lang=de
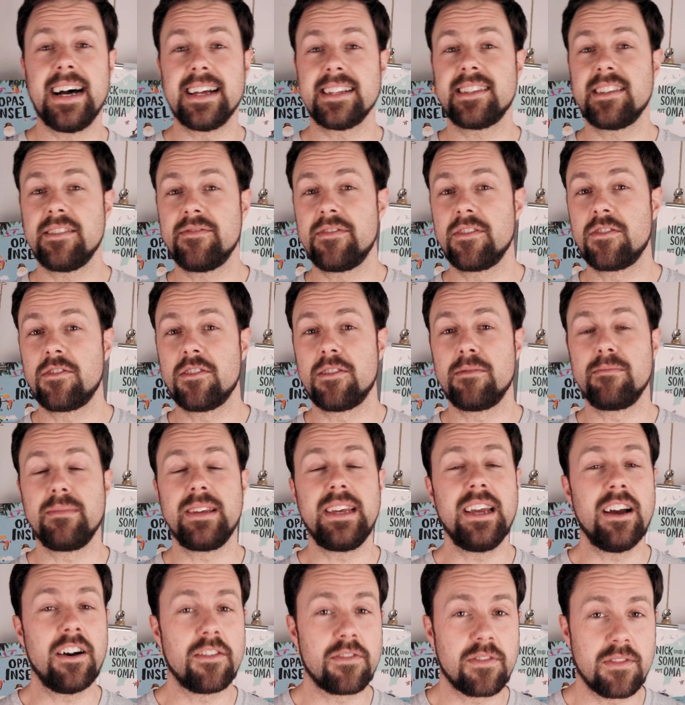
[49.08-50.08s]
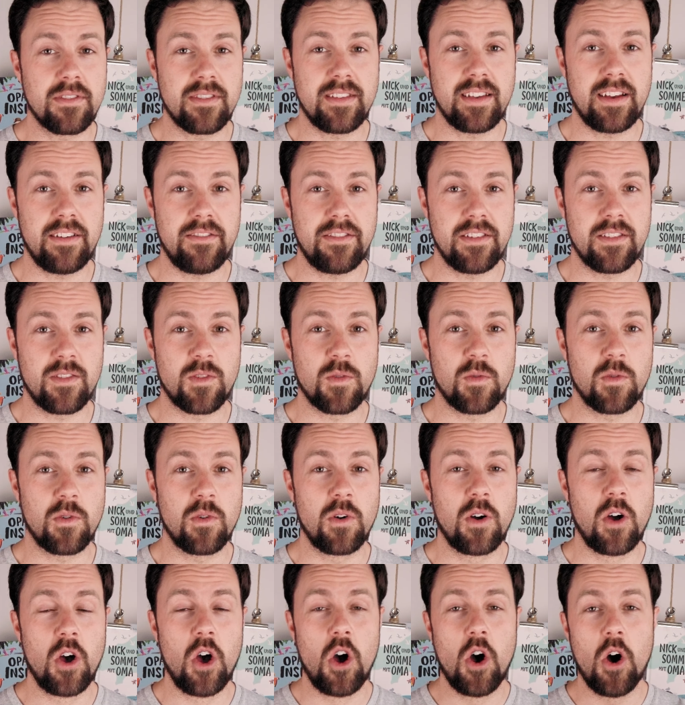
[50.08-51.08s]
herzlich willkommen hier aus
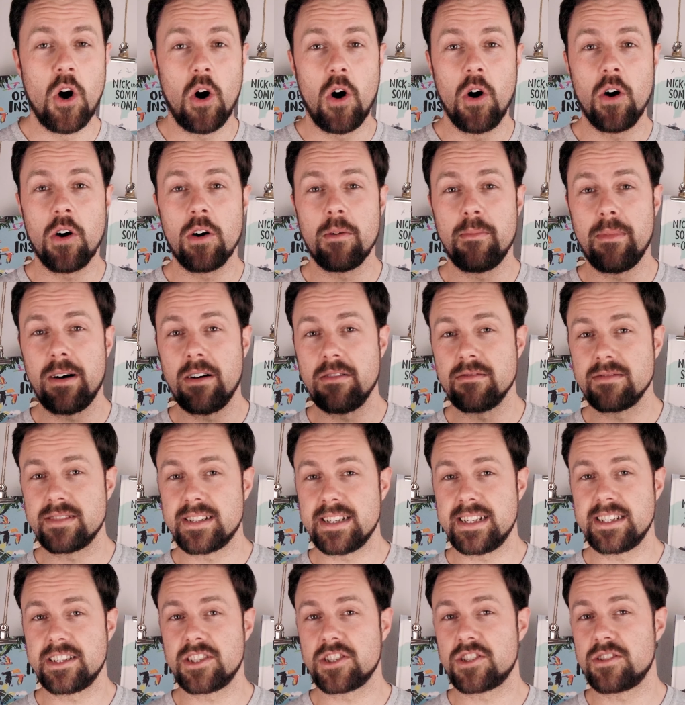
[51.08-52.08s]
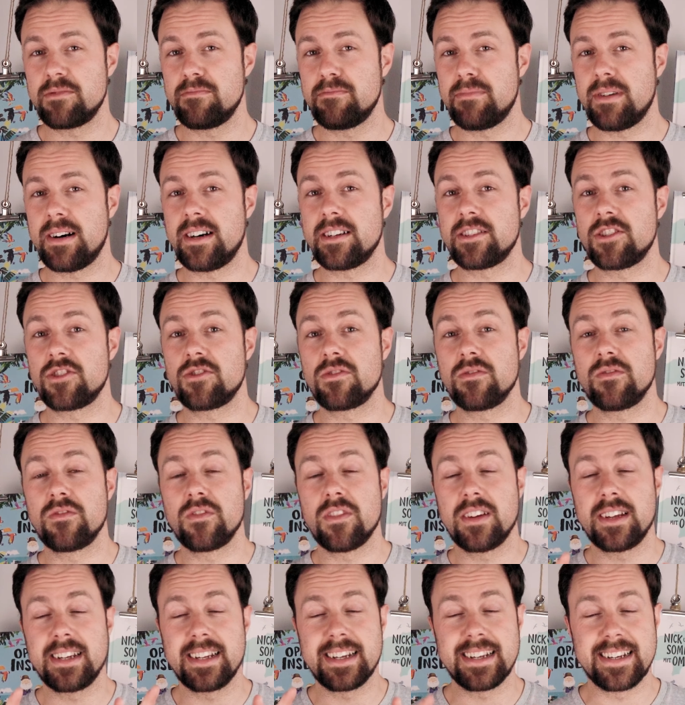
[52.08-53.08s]
Sozialverzogen, eurem authentischen, empathisch und
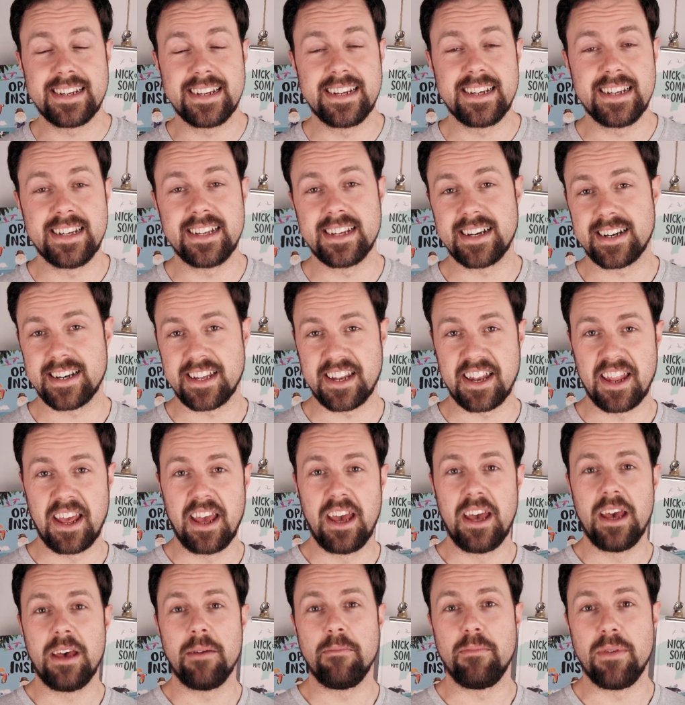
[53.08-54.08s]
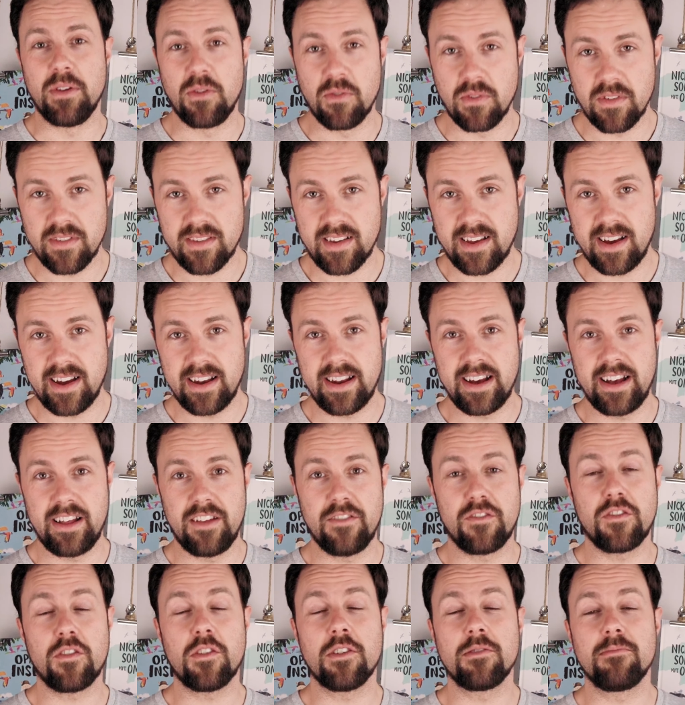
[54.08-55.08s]
vor allen Dingen digitalen Bildungskanal.
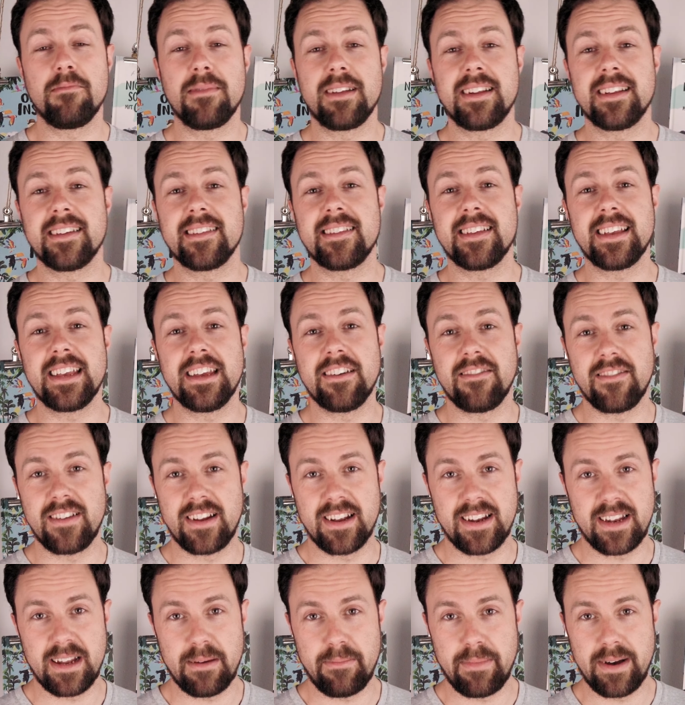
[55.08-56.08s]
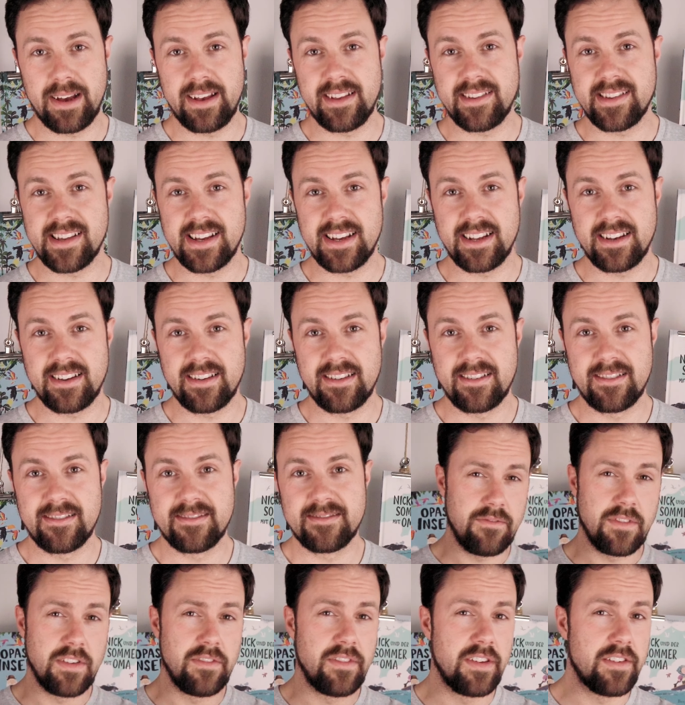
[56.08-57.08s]
Freut mich, dass ihr wieder dabei seid.
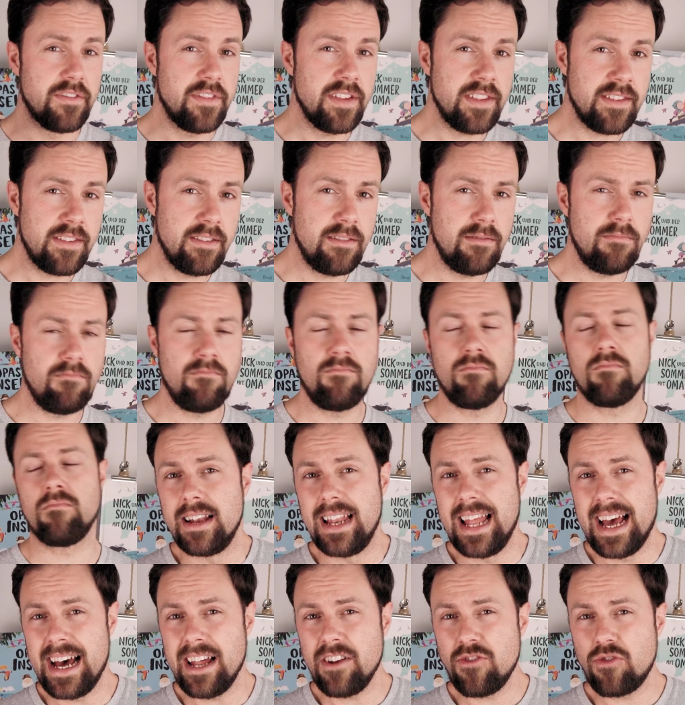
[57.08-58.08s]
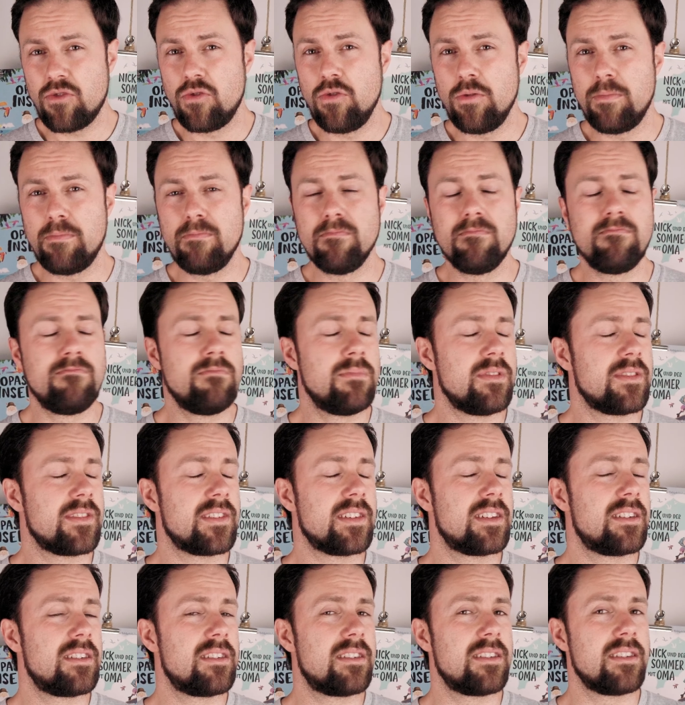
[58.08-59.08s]
Wie wir wissen, Lerntypen
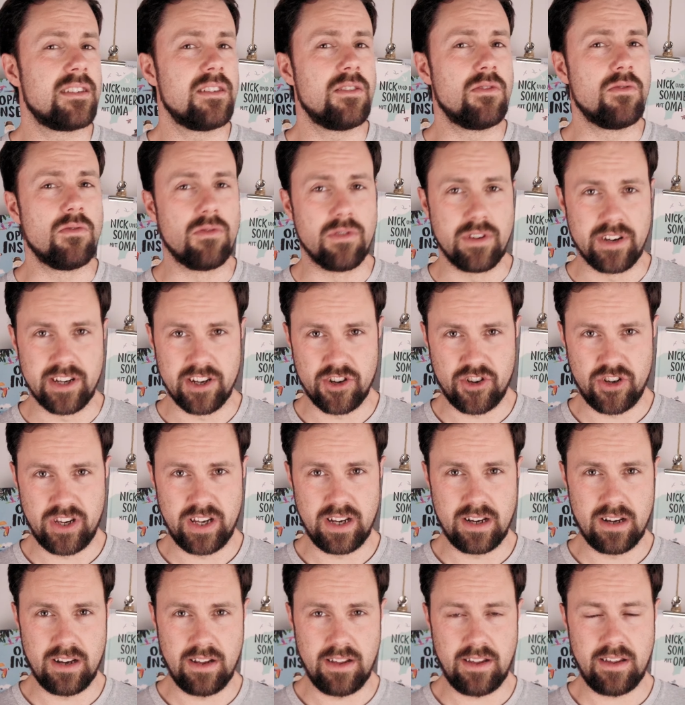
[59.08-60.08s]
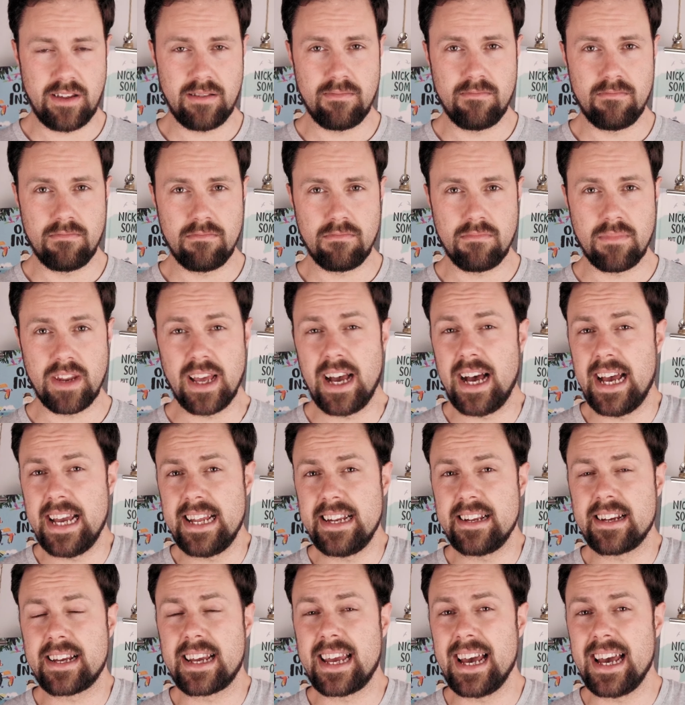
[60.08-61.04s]
sind unterschiedlich. Der eine